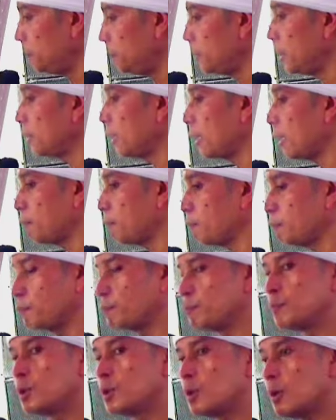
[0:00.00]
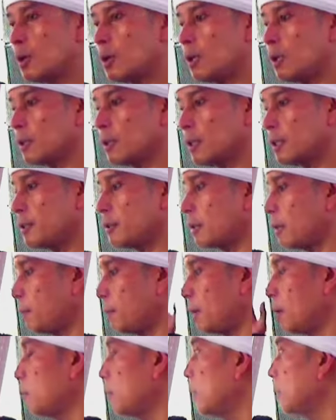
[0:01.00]
di dalam khalqis
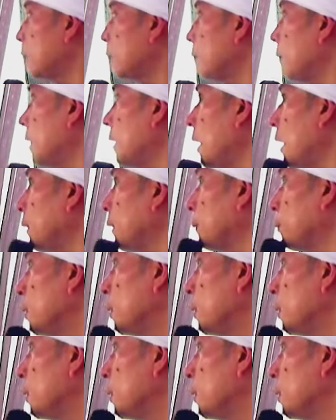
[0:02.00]
samawati wal ab,